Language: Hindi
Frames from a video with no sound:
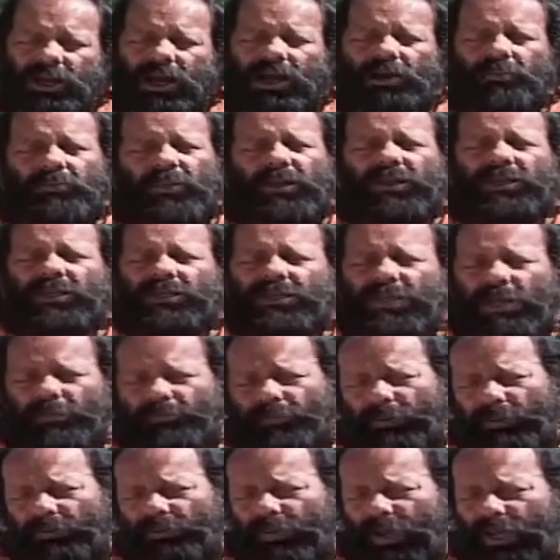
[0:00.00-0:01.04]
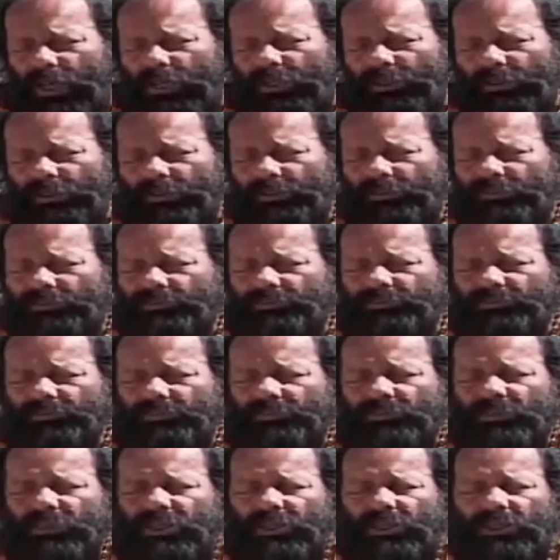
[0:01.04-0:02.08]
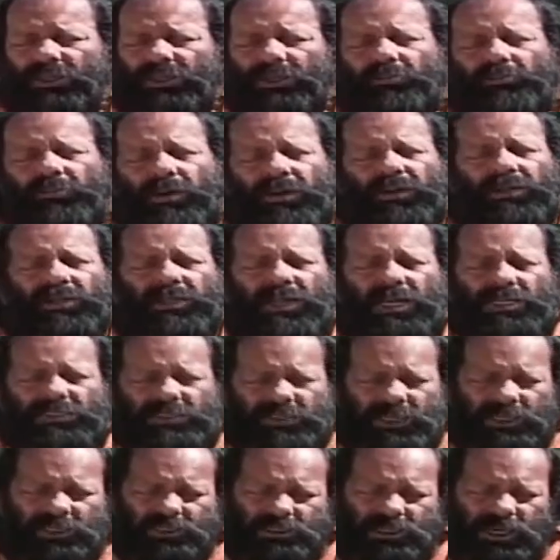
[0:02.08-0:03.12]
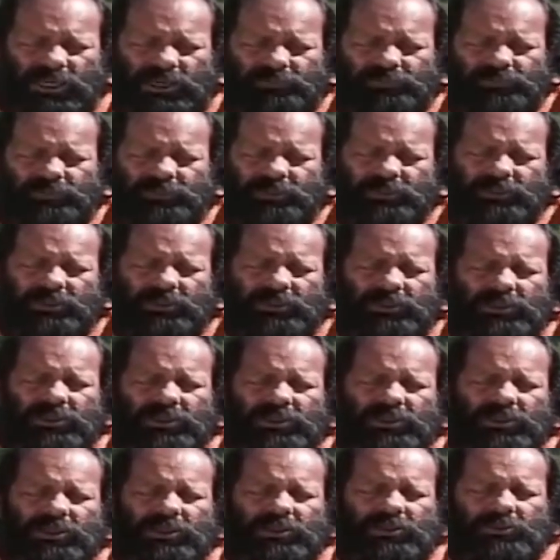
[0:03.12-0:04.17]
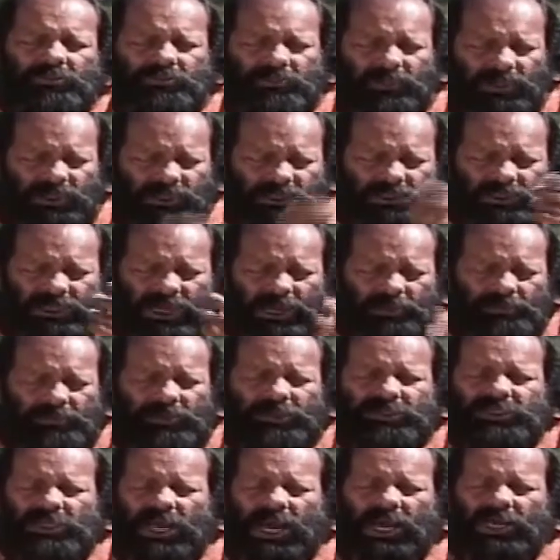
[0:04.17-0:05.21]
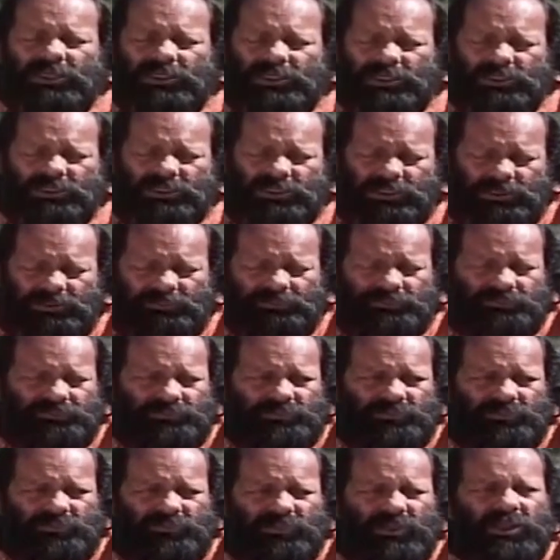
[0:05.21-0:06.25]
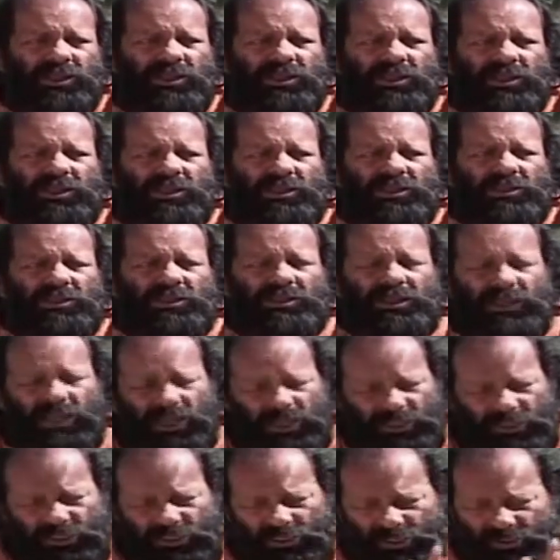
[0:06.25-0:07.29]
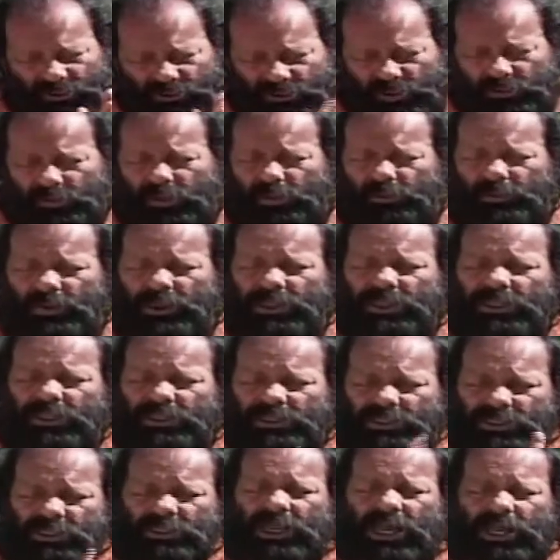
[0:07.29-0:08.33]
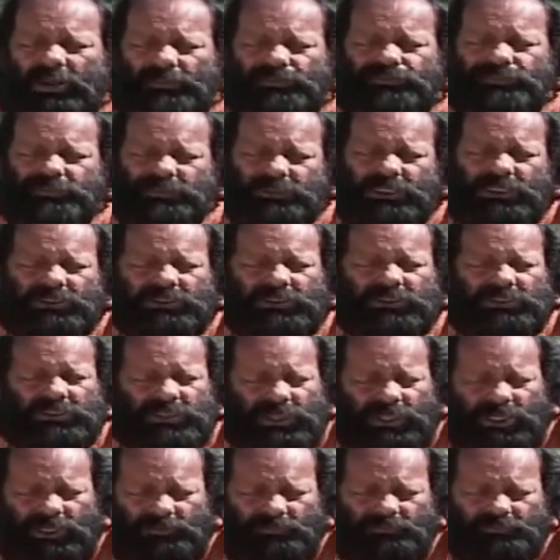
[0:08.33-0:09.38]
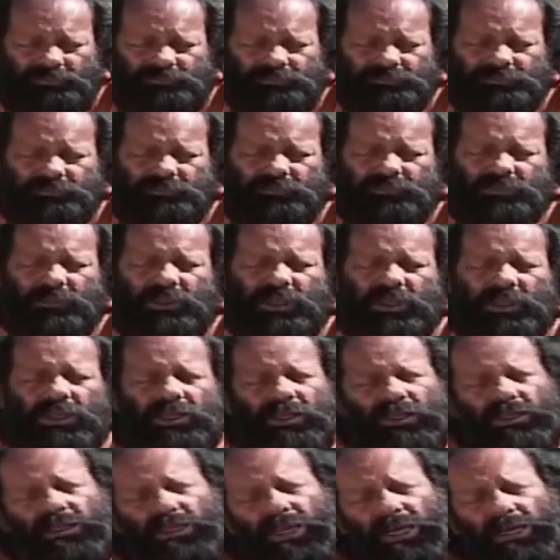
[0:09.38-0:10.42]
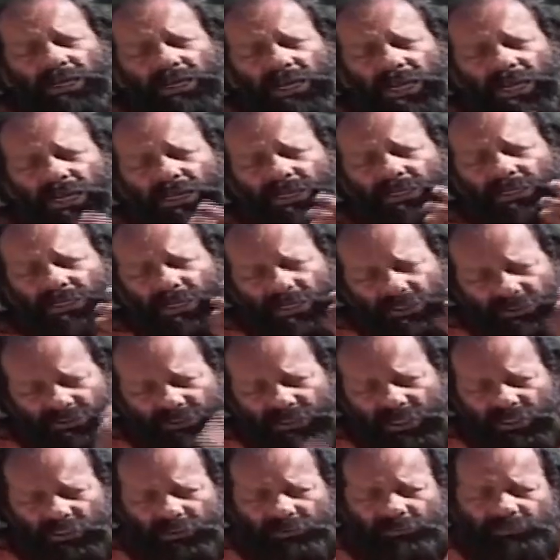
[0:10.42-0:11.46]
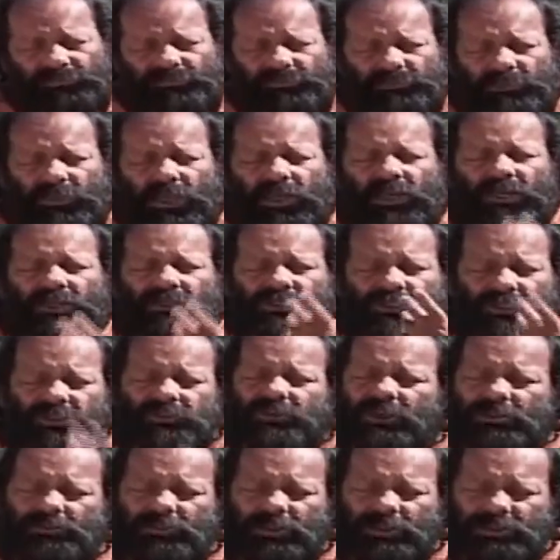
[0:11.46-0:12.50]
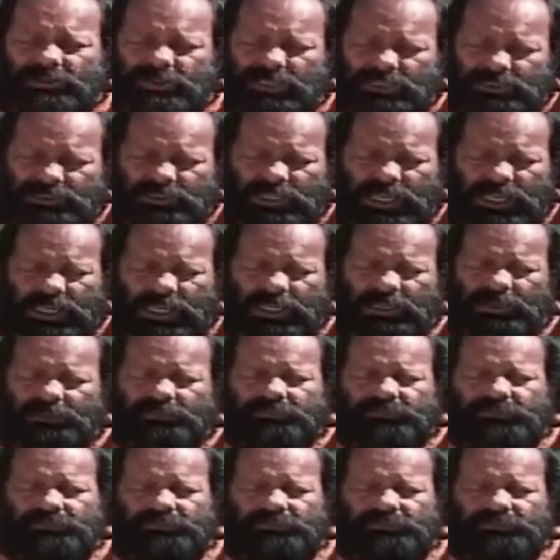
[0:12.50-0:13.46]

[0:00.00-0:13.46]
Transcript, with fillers: और मन का प्रवाह मन का संकल्प मन का विचार गति यह इन सबों में इतना शक्ति है गंगा का जल अगर जीवन बन सकता है